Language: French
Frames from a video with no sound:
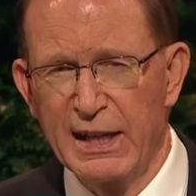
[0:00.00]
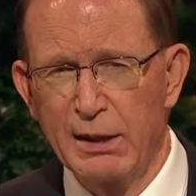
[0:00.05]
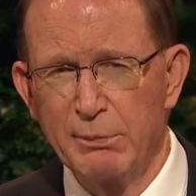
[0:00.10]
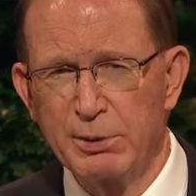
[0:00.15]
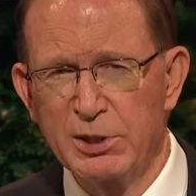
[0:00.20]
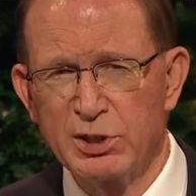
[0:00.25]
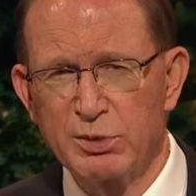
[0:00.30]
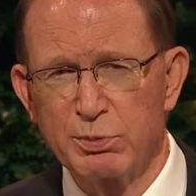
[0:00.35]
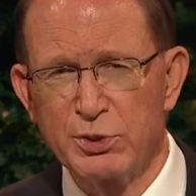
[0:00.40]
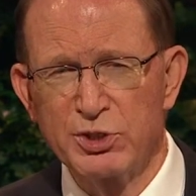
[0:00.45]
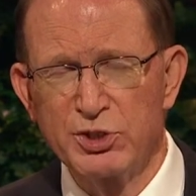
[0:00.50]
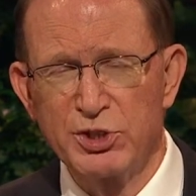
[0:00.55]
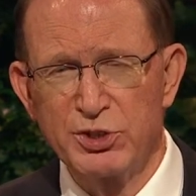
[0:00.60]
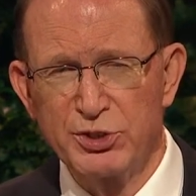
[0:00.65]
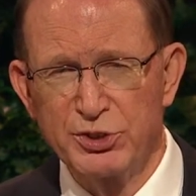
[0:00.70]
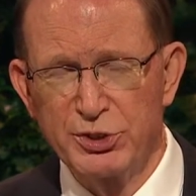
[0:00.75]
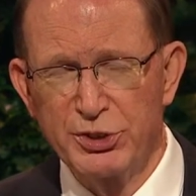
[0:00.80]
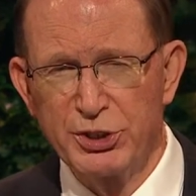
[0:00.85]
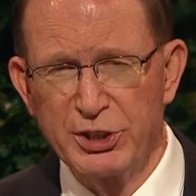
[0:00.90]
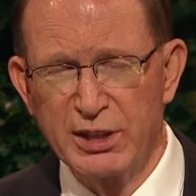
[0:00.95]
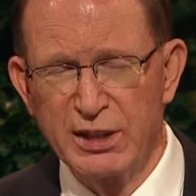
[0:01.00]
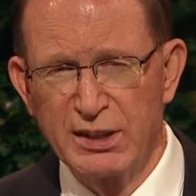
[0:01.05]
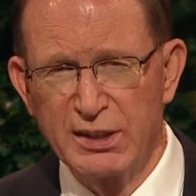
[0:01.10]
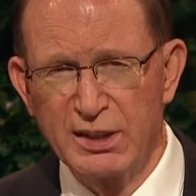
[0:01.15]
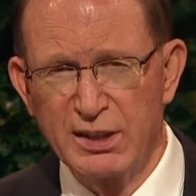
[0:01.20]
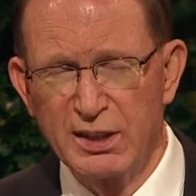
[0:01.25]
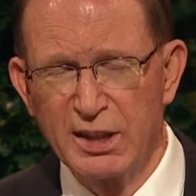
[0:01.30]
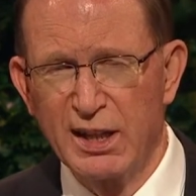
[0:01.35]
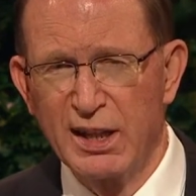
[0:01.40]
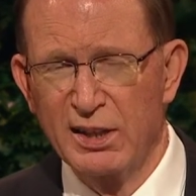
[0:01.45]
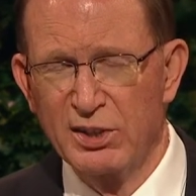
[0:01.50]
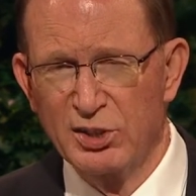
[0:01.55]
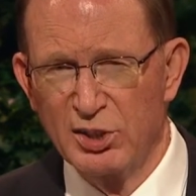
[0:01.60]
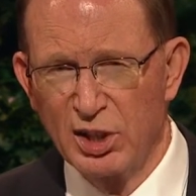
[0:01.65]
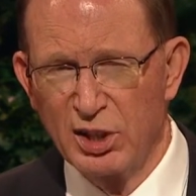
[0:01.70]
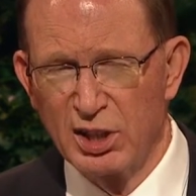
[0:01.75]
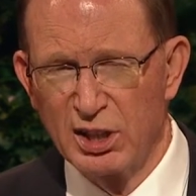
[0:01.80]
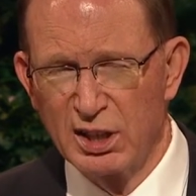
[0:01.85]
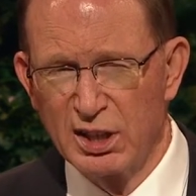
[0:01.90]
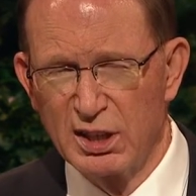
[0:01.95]
Il était seulement 7 heures du
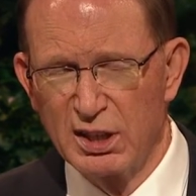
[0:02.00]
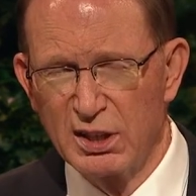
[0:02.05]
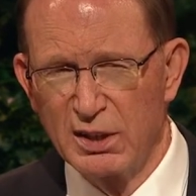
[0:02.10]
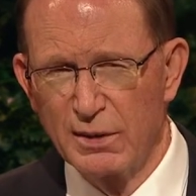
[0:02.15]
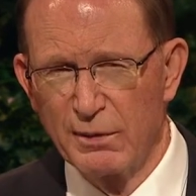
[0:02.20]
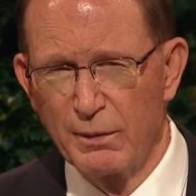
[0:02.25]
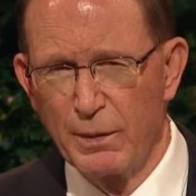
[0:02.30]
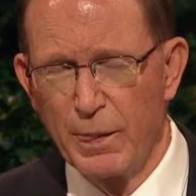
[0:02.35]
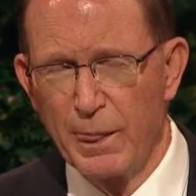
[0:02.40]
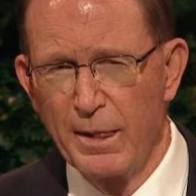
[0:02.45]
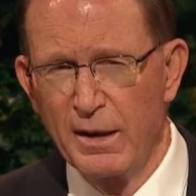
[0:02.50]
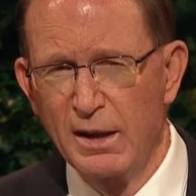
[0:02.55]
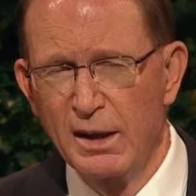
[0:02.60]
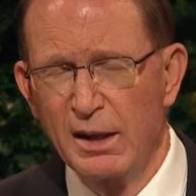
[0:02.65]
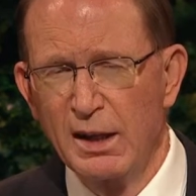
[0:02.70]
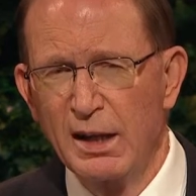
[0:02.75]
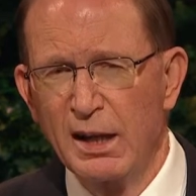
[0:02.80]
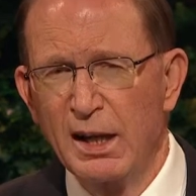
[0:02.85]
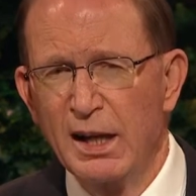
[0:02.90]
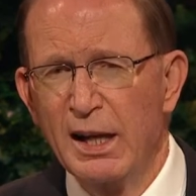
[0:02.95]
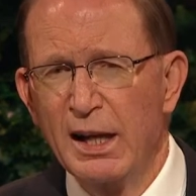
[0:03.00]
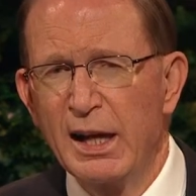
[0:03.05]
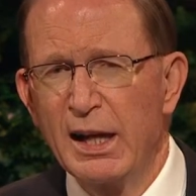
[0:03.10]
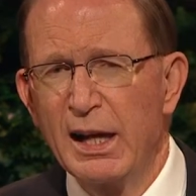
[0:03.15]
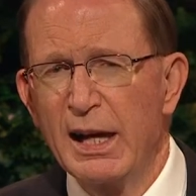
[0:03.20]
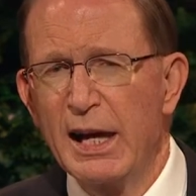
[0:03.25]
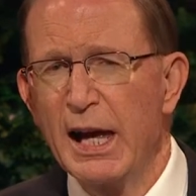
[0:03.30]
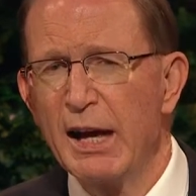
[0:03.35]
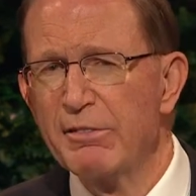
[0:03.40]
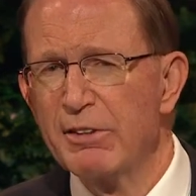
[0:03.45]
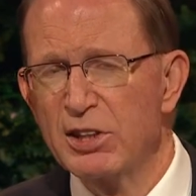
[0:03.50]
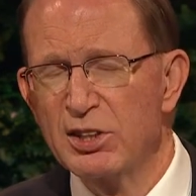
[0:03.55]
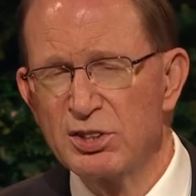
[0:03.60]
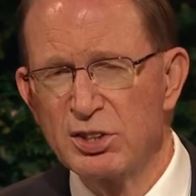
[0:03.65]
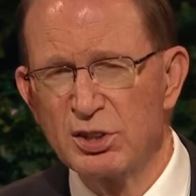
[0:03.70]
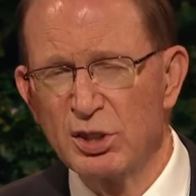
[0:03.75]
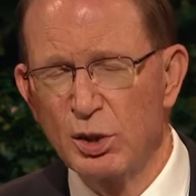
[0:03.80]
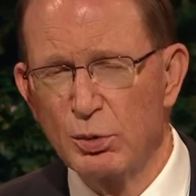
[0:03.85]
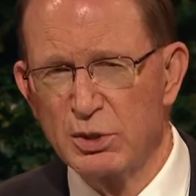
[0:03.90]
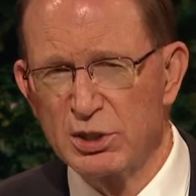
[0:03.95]
matin et le campus était
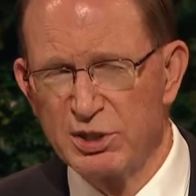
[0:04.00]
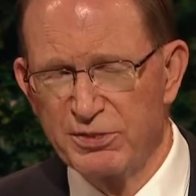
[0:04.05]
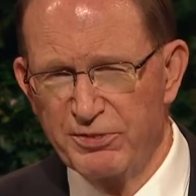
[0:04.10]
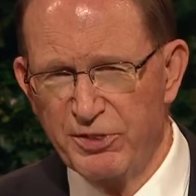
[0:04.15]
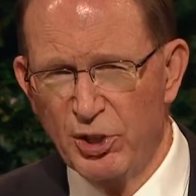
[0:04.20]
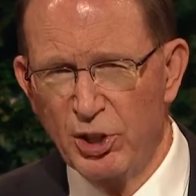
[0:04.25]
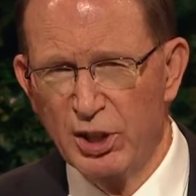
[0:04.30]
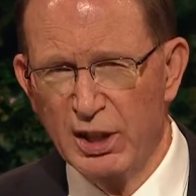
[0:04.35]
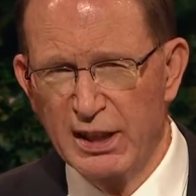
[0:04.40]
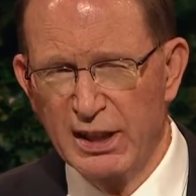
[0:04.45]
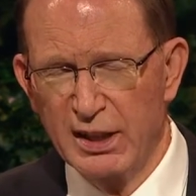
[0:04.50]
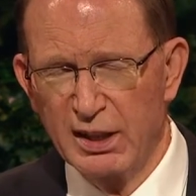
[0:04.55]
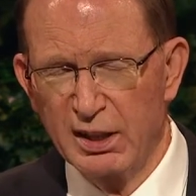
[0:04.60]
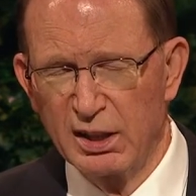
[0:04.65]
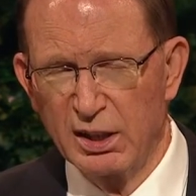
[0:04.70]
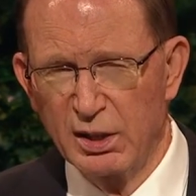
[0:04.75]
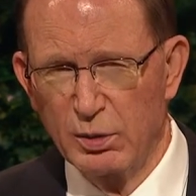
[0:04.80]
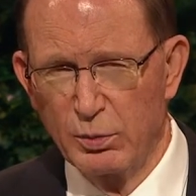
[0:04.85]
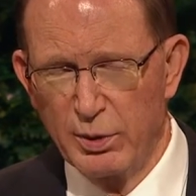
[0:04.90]
désert et sombre.